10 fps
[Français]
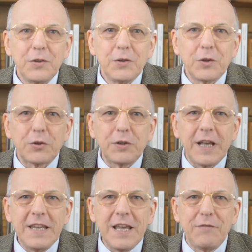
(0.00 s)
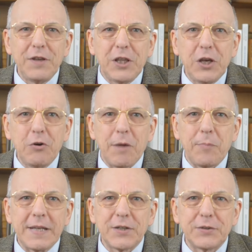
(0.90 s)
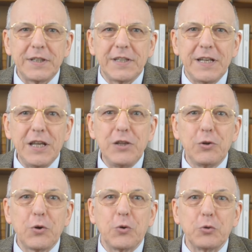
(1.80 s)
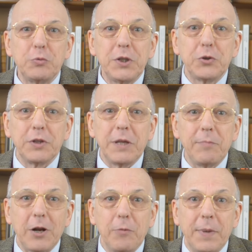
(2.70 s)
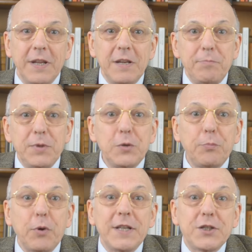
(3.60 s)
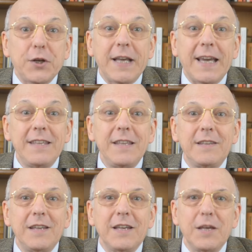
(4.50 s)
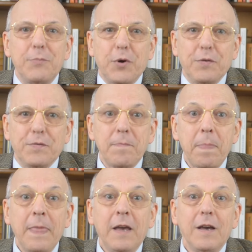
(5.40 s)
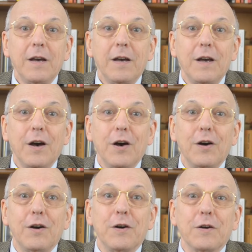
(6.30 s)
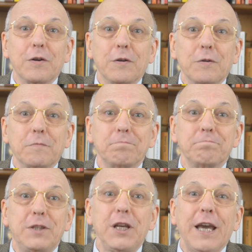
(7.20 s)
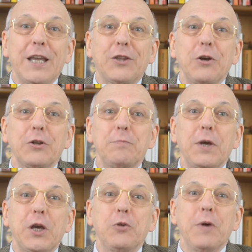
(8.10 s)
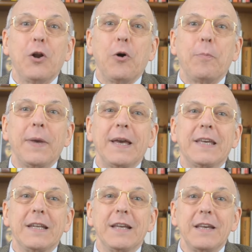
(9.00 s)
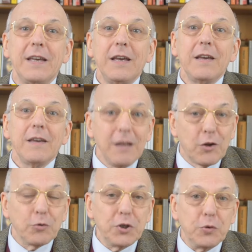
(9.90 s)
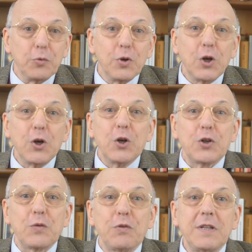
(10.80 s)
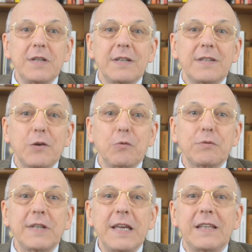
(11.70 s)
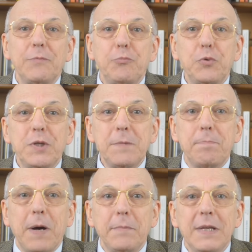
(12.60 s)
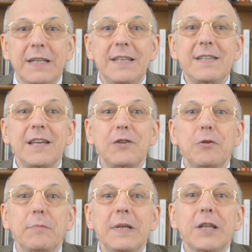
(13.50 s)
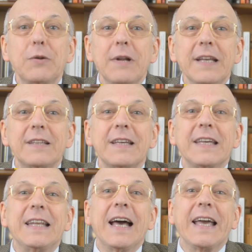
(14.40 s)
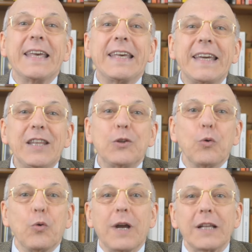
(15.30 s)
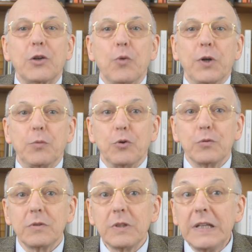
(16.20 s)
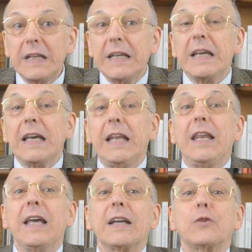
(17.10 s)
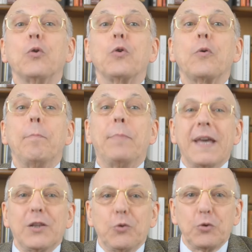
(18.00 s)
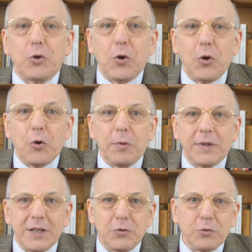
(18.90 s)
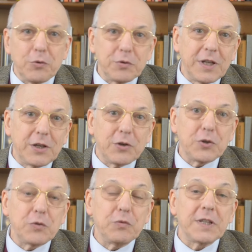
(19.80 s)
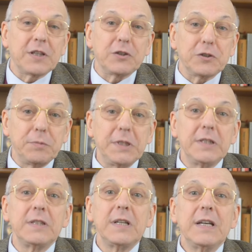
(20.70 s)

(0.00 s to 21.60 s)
Notre dernière vidéo a présenté des lignes de conduite données par le Palais Pio pour les heures d'aridité et d'épreuve. En directeur spirituel hors père qu'il est, il continue. Je vous disais que ses conseils étaient puisés parmi les dizaines de milliers de lettres qu'il a écrites aux quatre coins du monde. Il y a donc bien d'autres recommandations que celles que je vous ai transmises.